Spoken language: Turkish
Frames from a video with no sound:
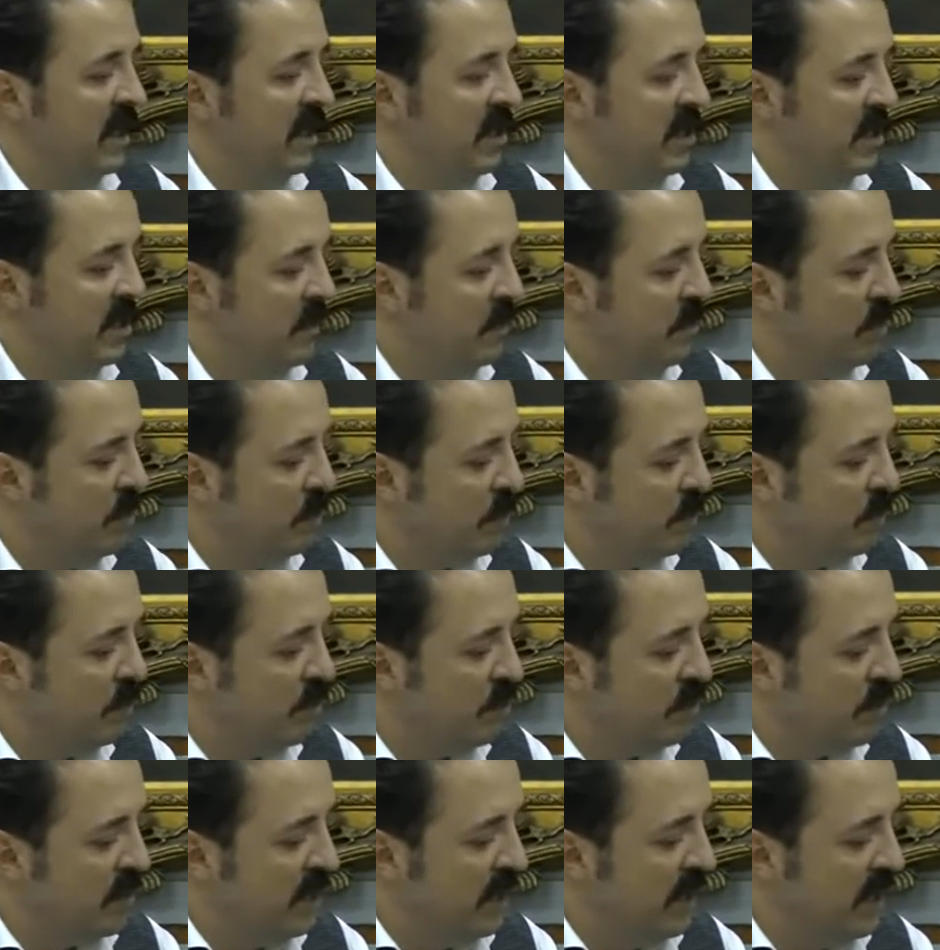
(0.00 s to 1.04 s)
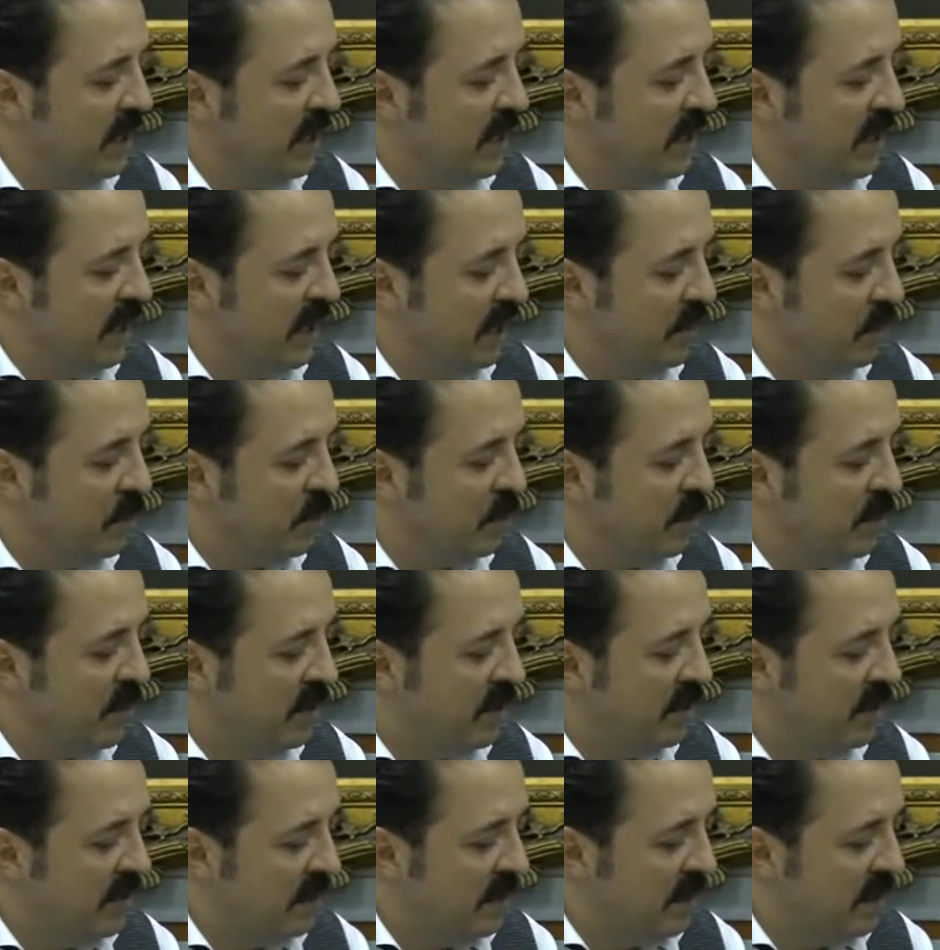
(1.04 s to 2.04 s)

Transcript: Şimdi burada hemoroid